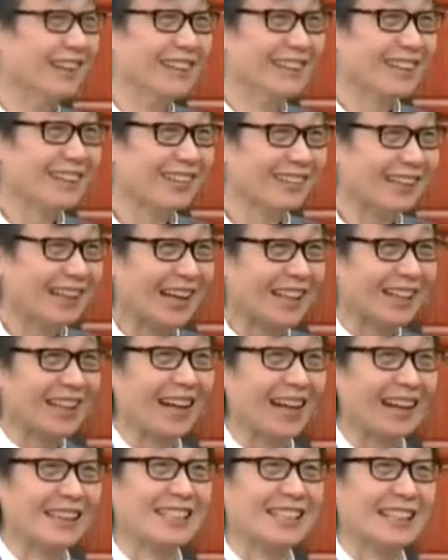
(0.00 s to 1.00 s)
龙应台的
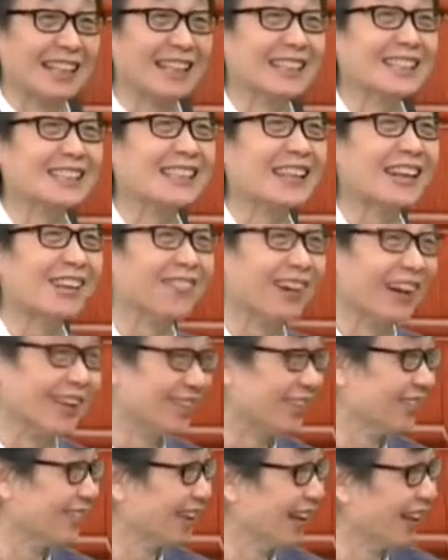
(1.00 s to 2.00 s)
很亲切嘛，
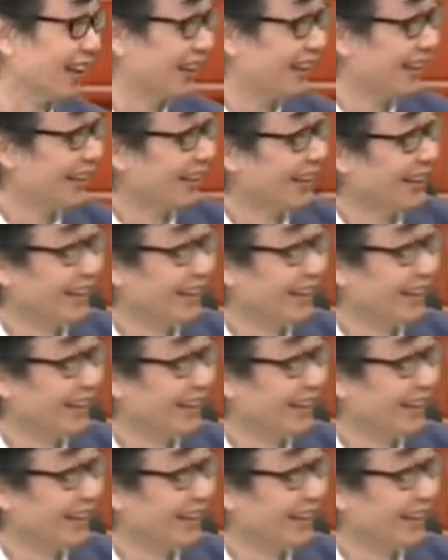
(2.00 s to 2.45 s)
对不对？台湾